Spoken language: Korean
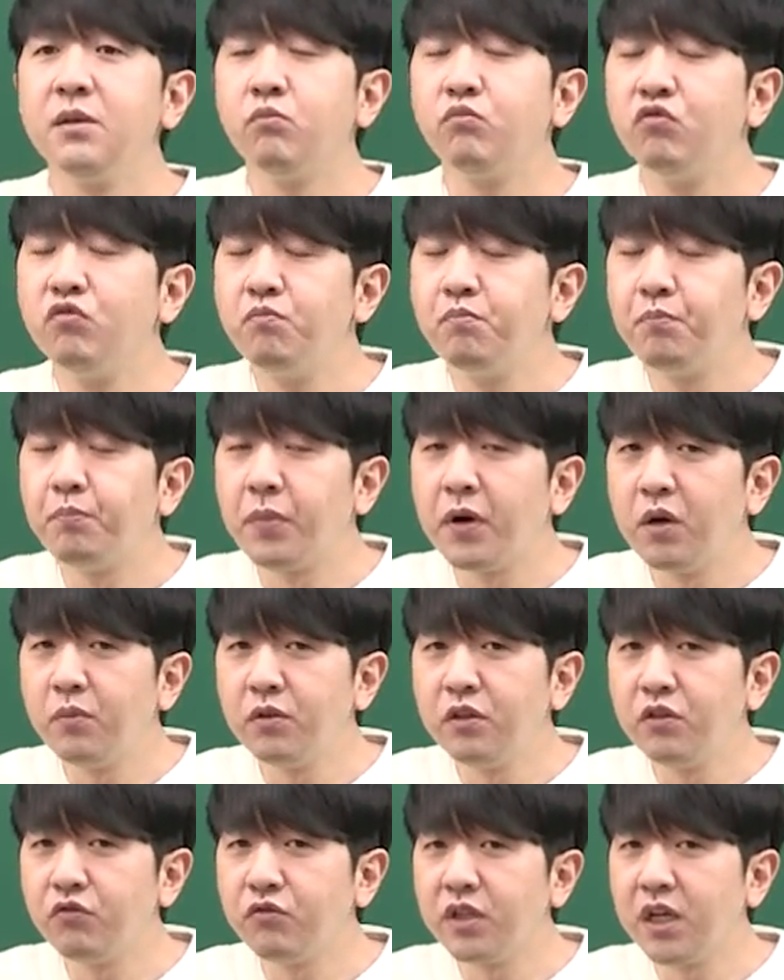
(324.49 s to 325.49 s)

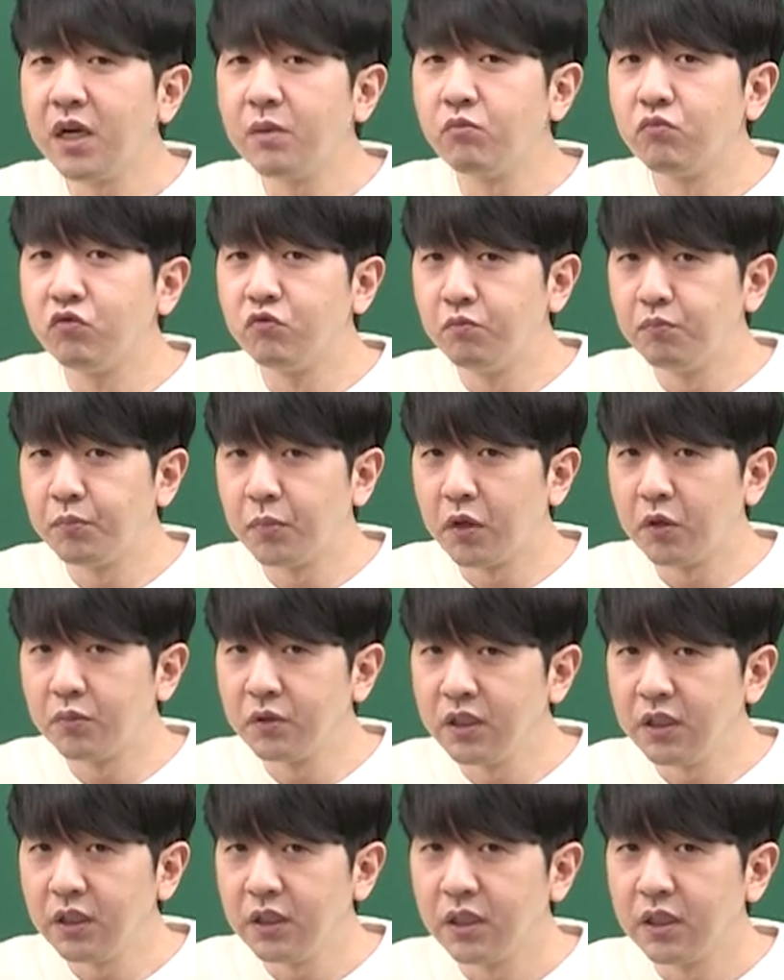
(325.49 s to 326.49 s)
문법을 위한
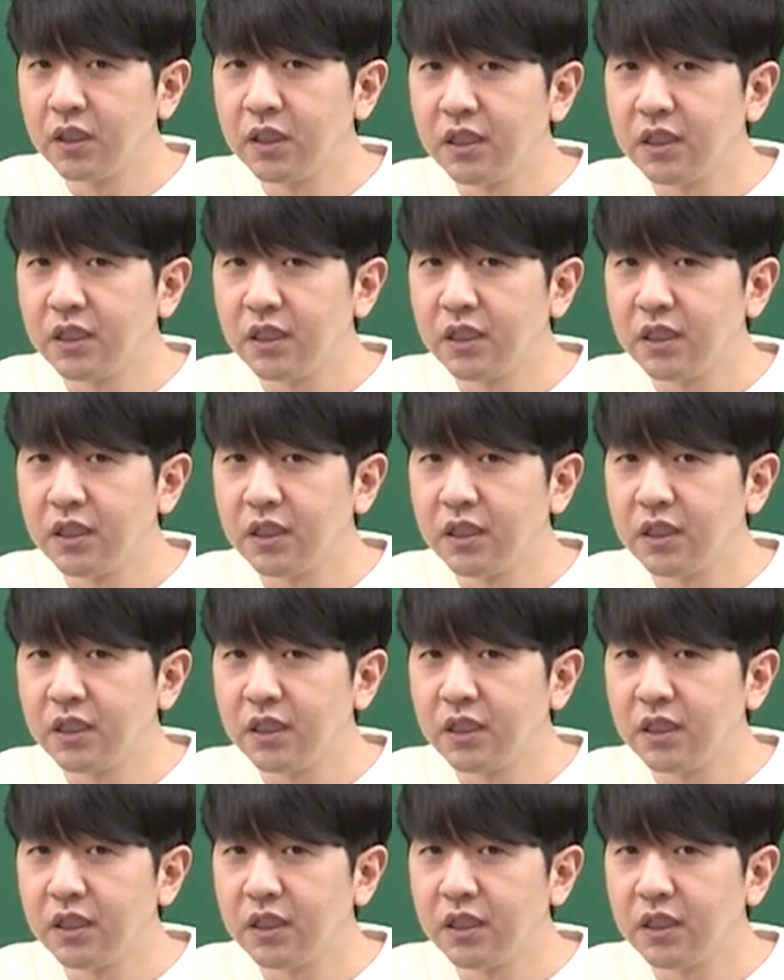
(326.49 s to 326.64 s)
문법은